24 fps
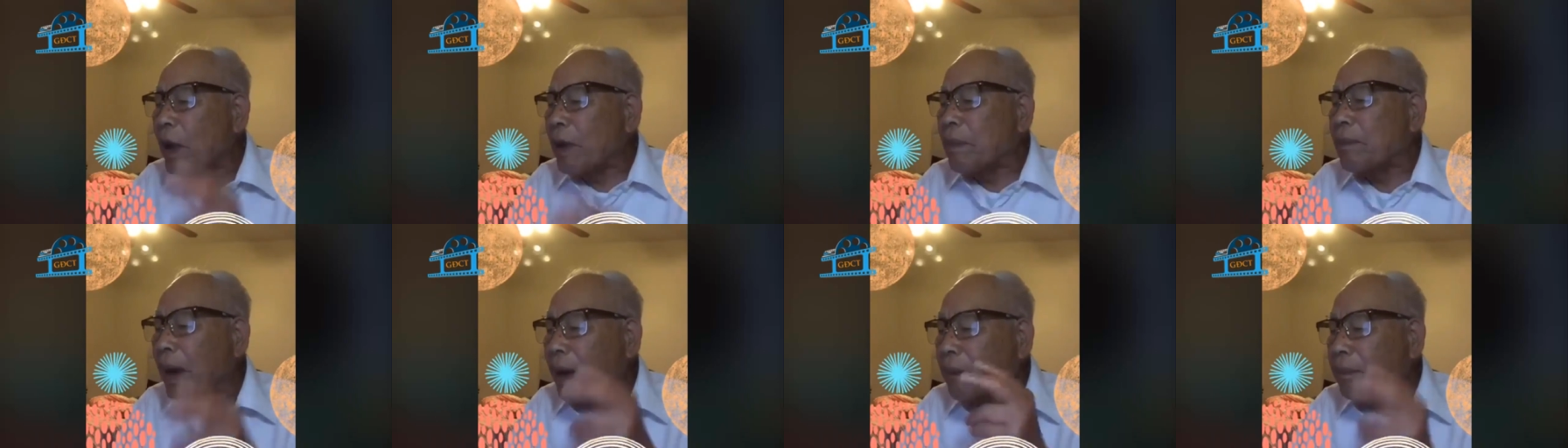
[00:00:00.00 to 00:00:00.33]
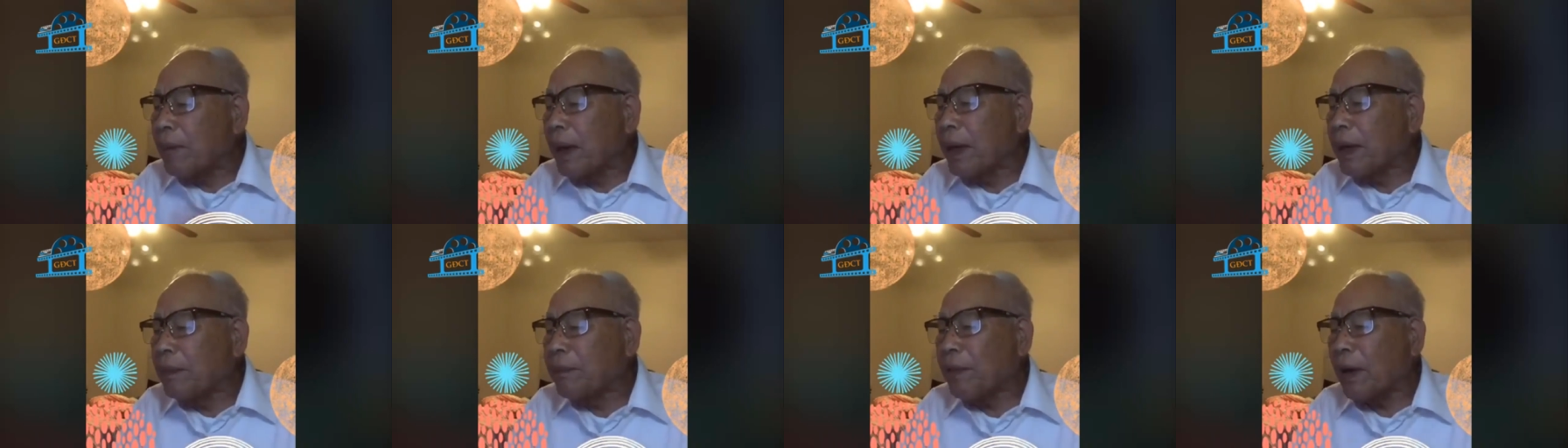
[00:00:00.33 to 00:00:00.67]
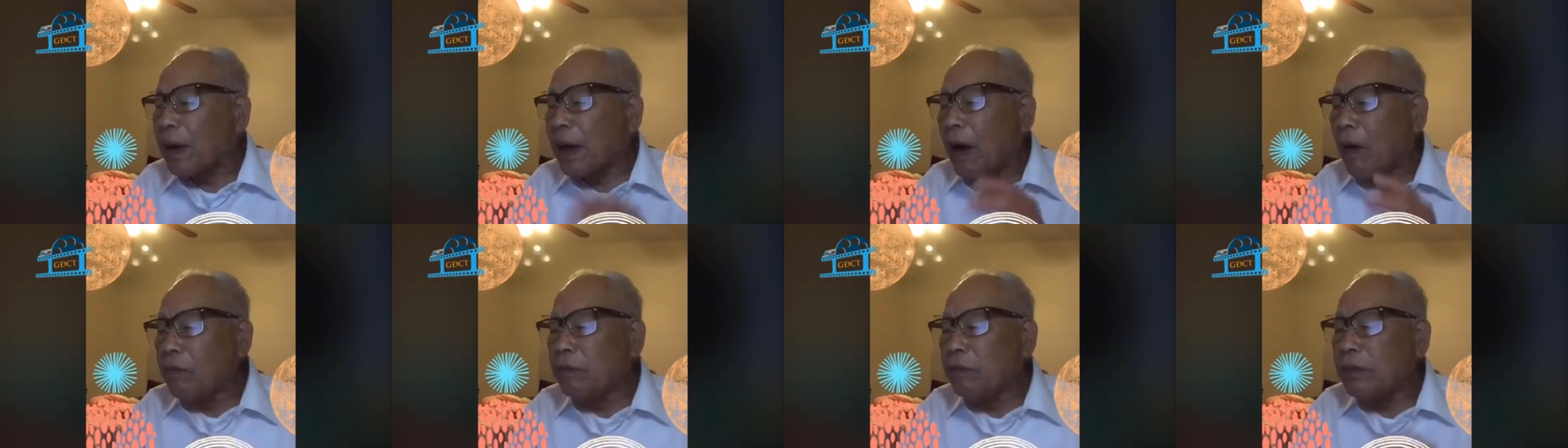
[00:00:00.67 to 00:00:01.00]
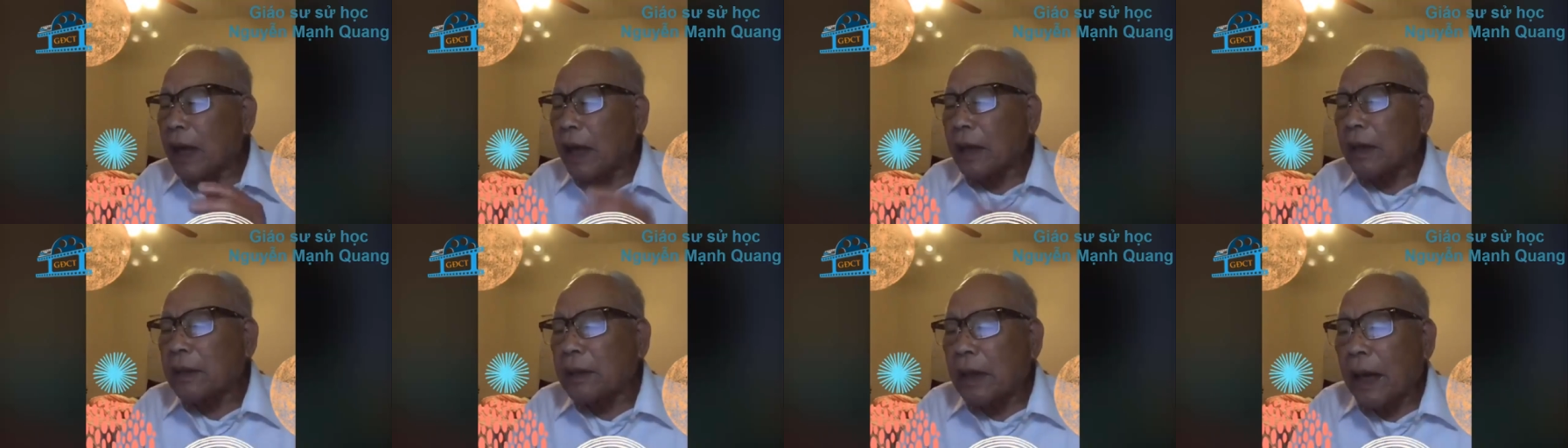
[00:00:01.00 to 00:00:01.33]
quyền Bắc Mỹ và công
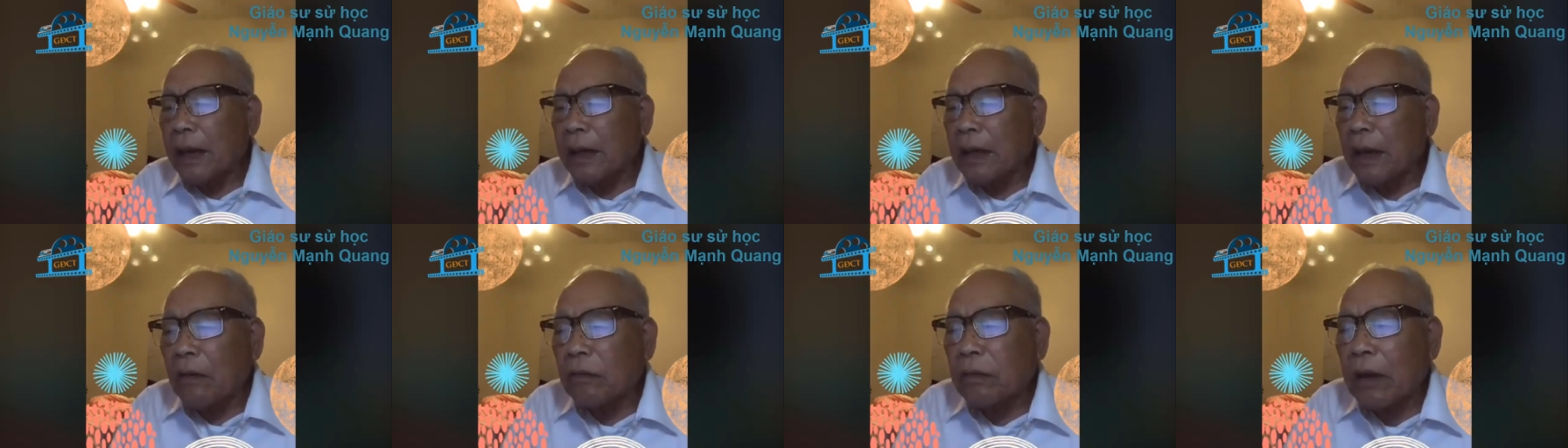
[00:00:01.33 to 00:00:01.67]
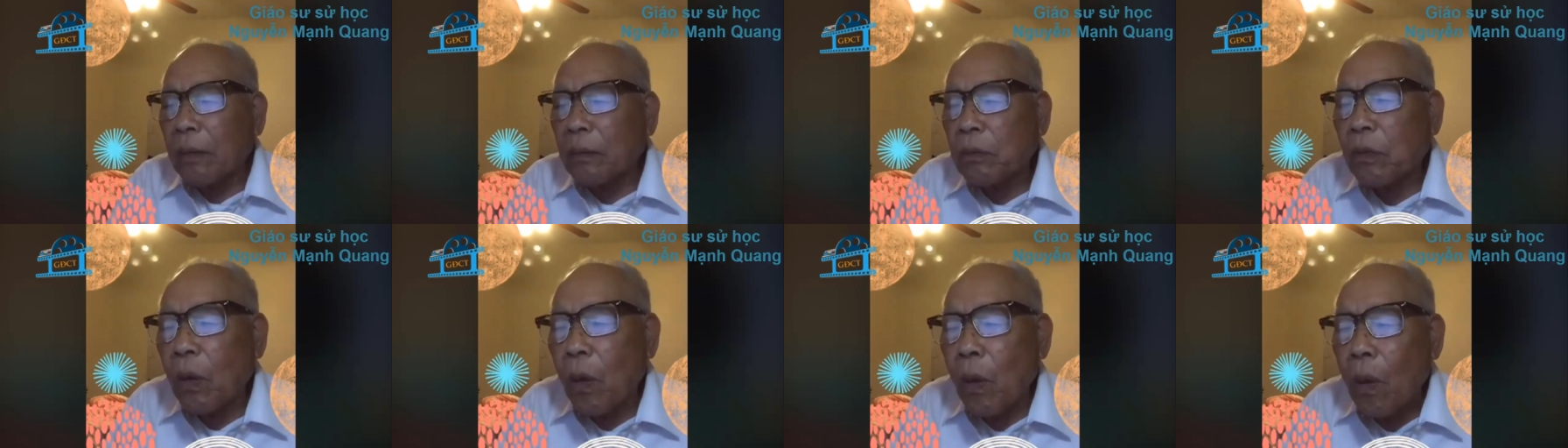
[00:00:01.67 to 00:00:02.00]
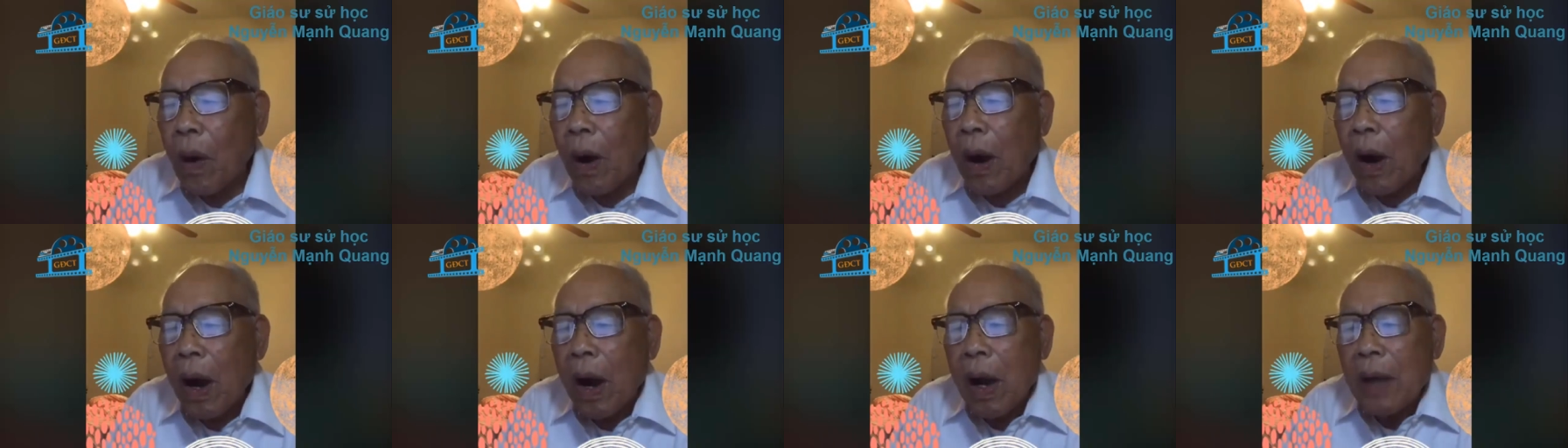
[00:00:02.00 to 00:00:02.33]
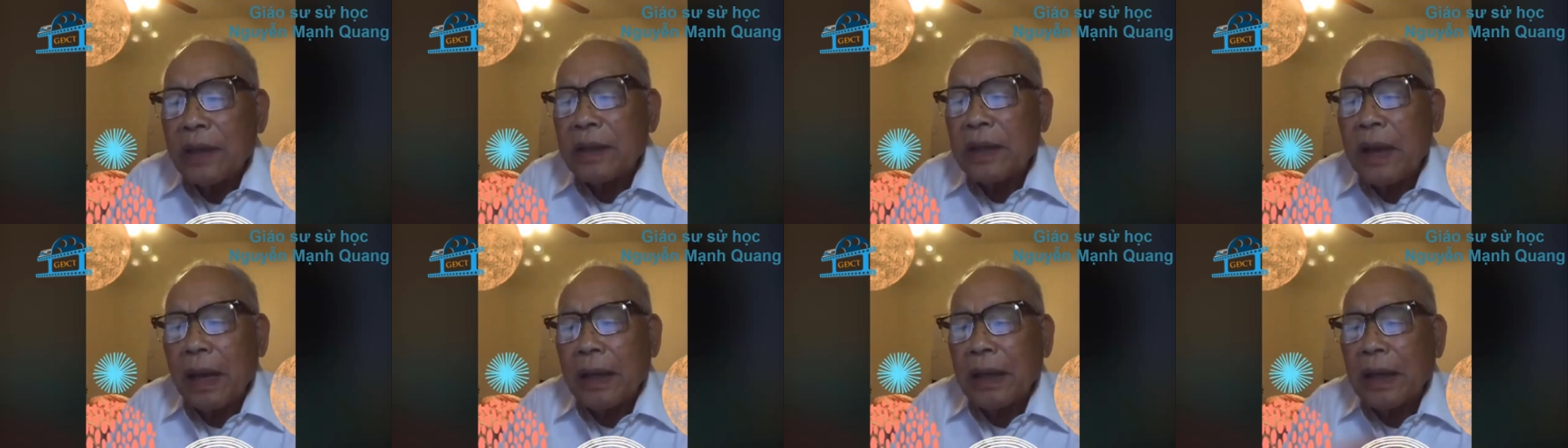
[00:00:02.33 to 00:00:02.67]
nhận nền độc lập của
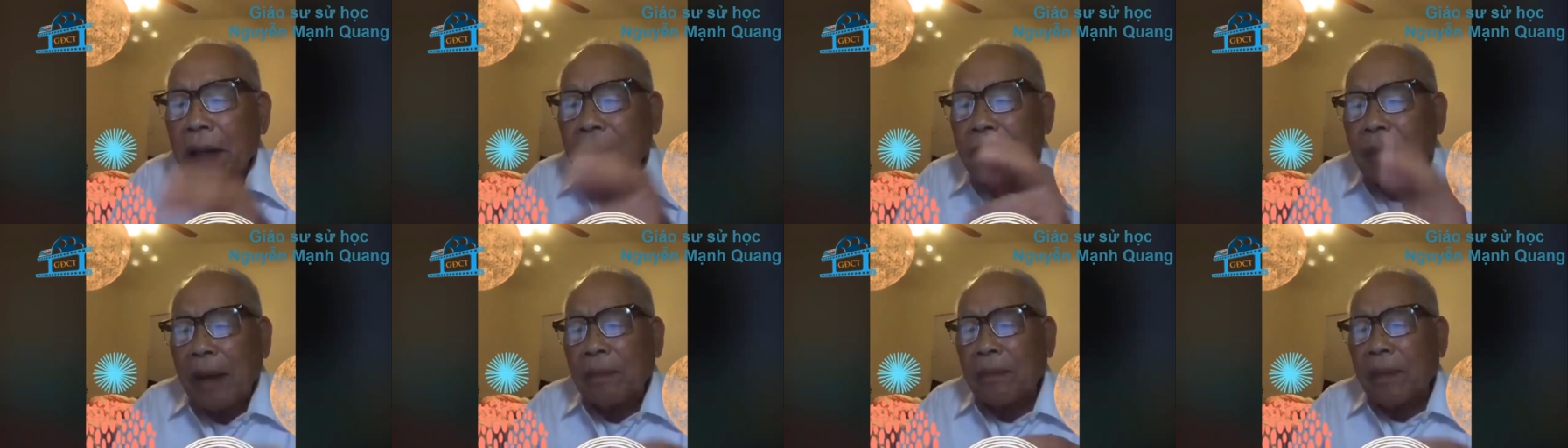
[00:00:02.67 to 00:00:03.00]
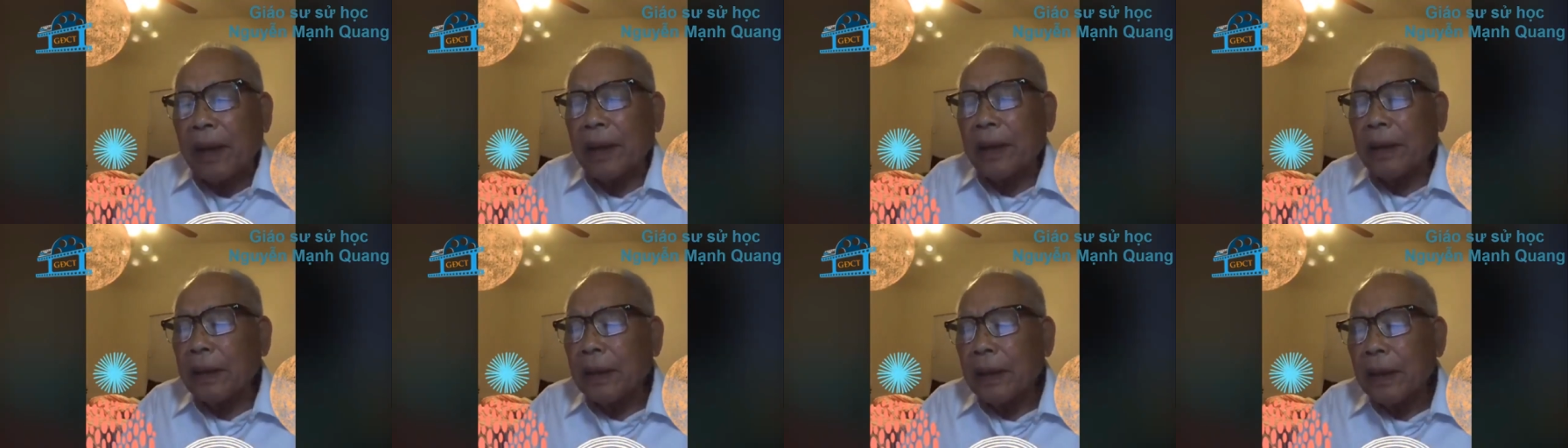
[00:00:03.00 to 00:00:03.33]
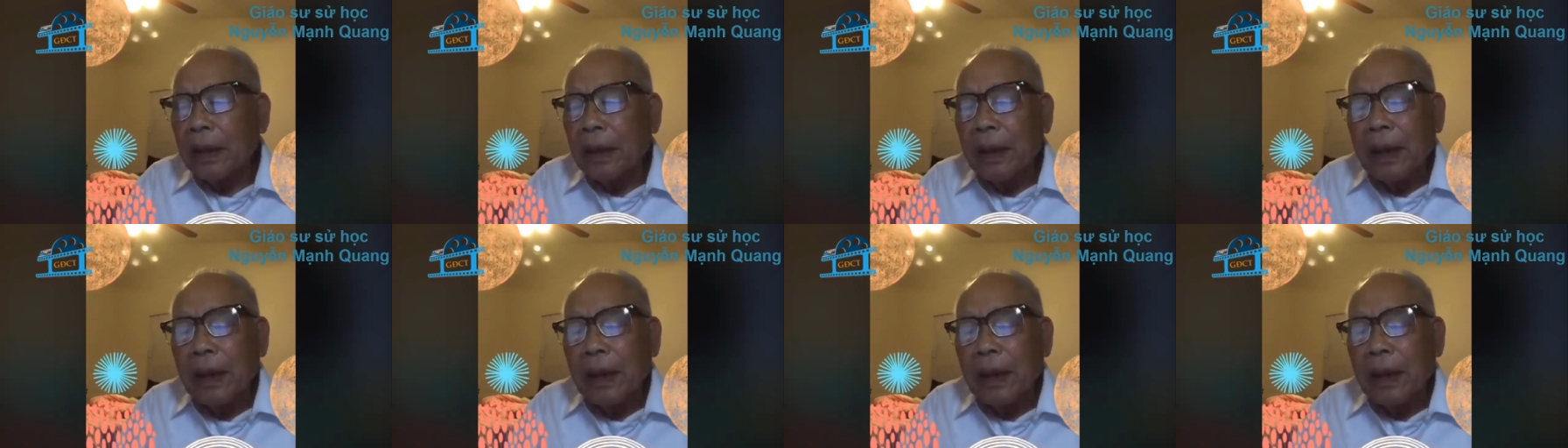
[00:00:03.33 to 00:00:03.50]
nhân dân Bắc Mỹ.